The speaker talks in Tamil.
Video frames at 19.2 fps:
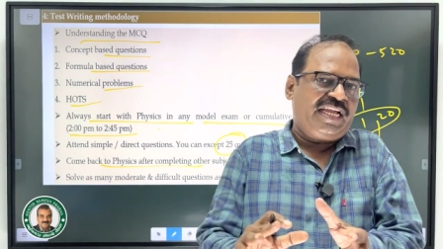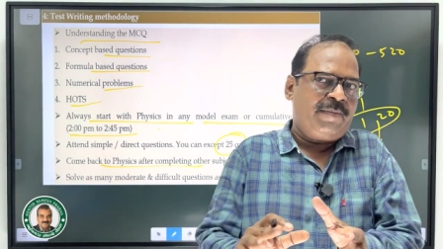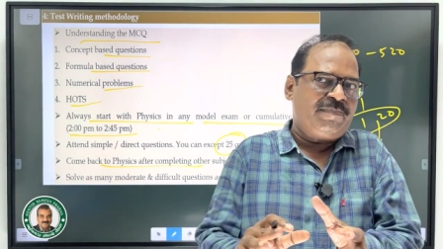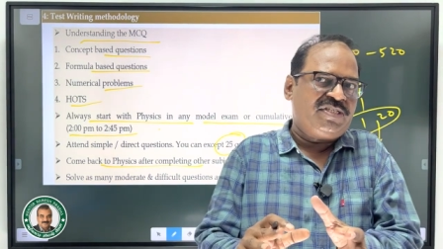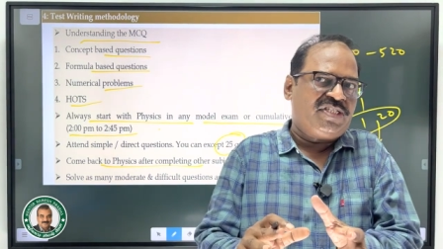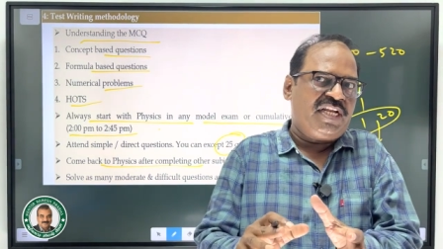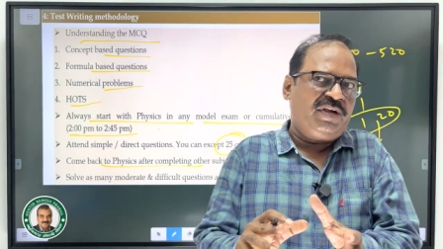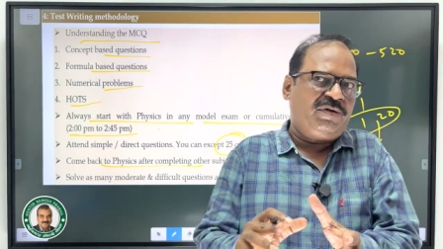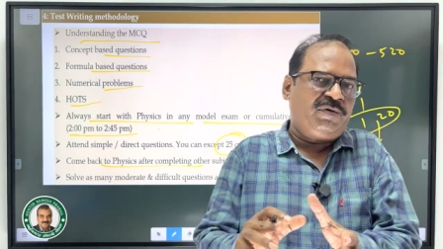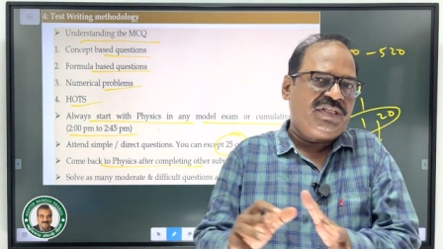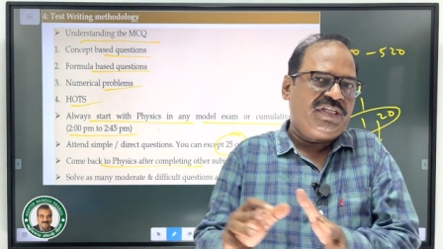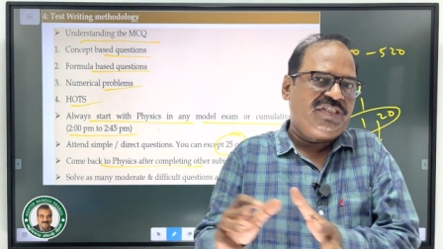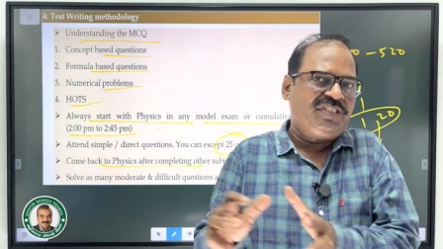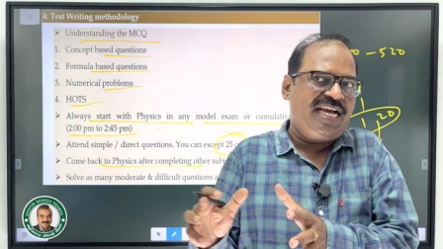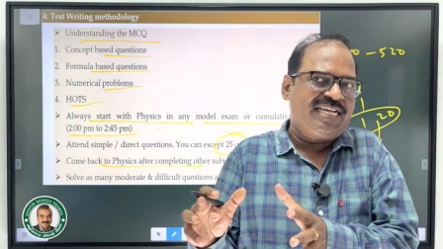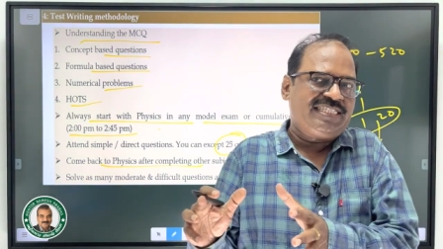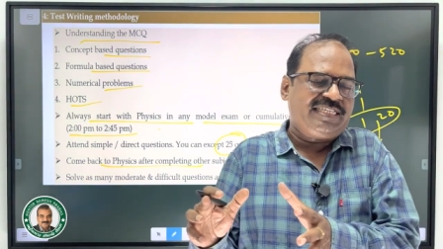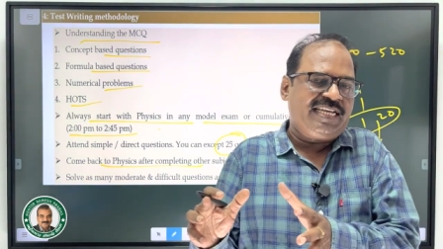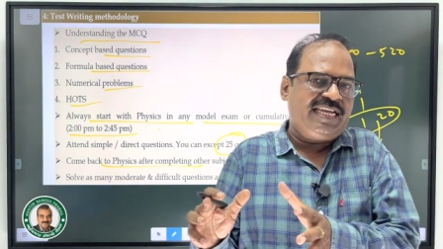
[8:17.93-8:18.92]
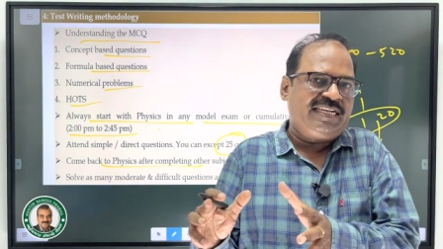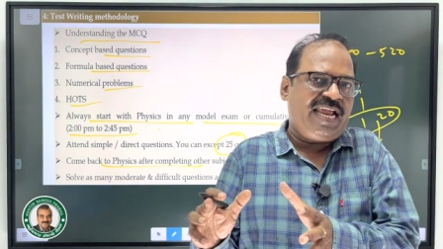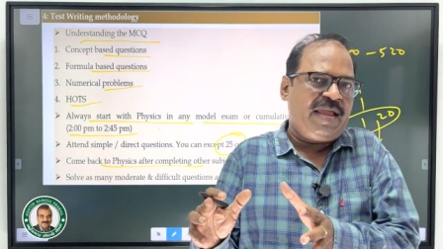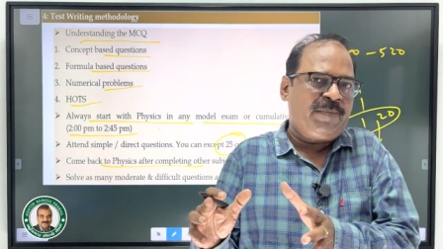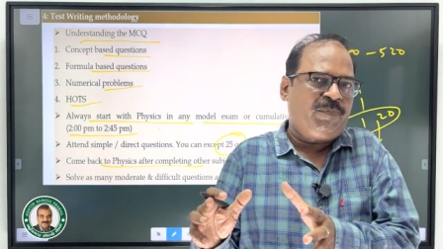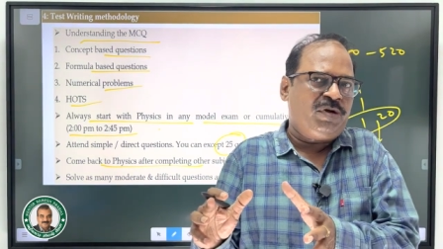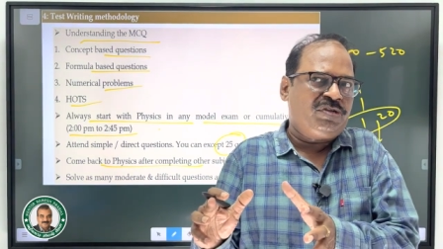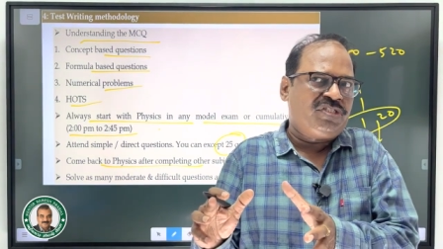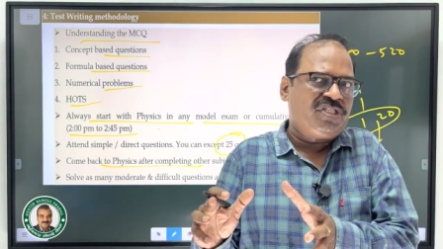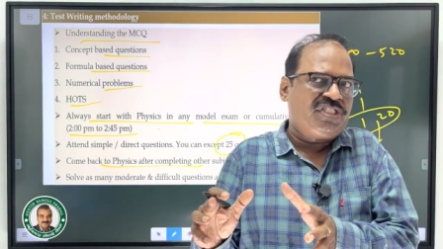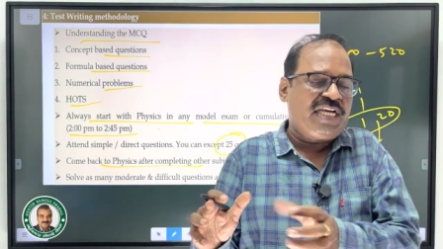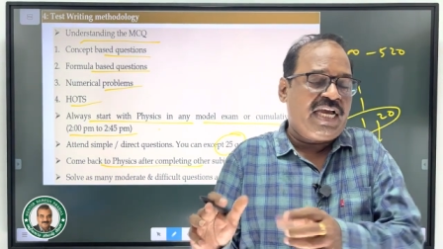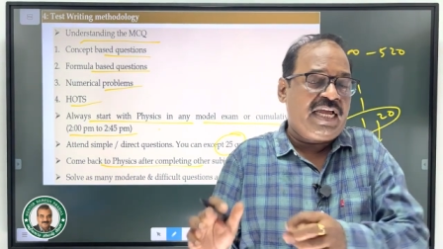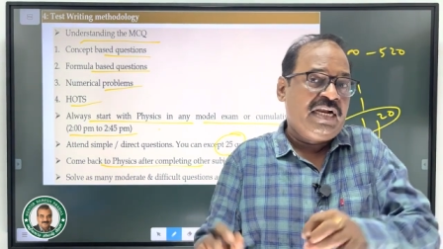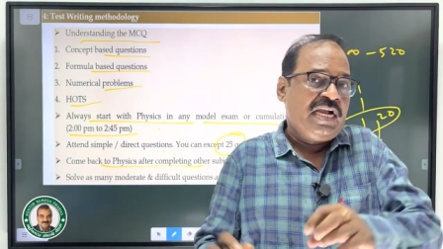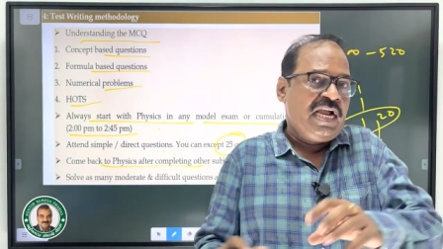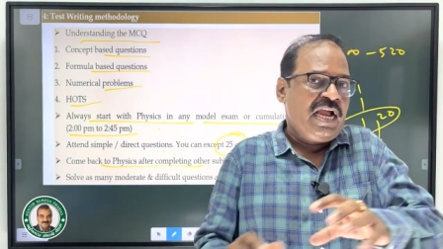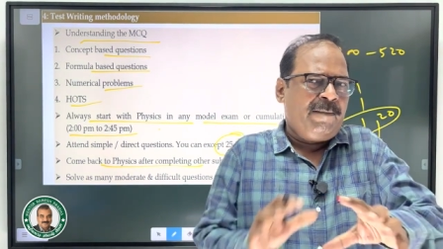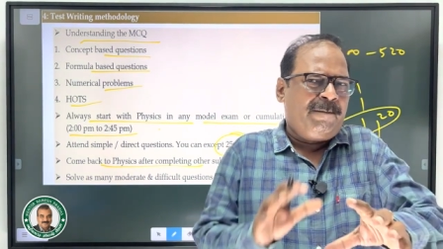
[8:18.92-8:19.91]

கெமிஸ்ட்ரி கொஞ்சம் ஜாஸ்தியாக டைம் போயிடுச்சு சார்